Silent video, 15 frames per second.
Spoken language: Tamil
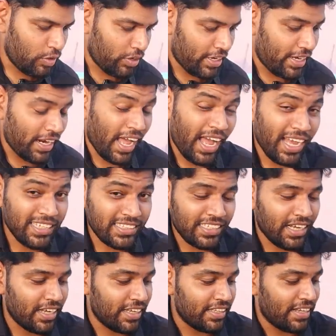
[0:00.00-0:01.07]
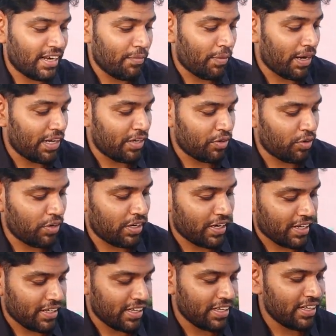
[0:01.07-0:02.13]
ஓகே லாஸ்ட்டாக இந்த டப்பாவில் இன்னொன்று
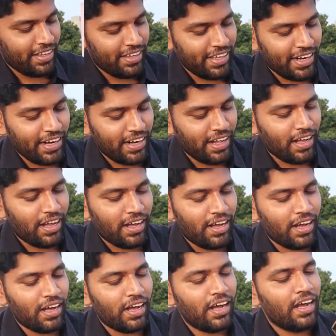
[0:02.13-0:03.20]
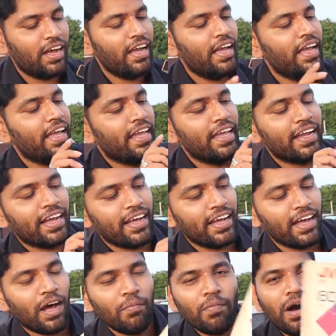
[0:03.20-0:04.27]
இருக்குது இது என்னென்னா எங்கள்
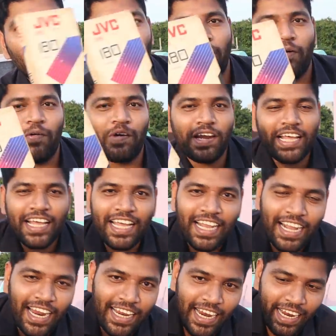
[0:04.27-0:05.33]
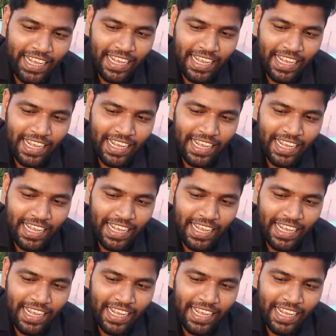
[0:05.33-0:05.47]
அம்மா அப்பாவோட கல்யாண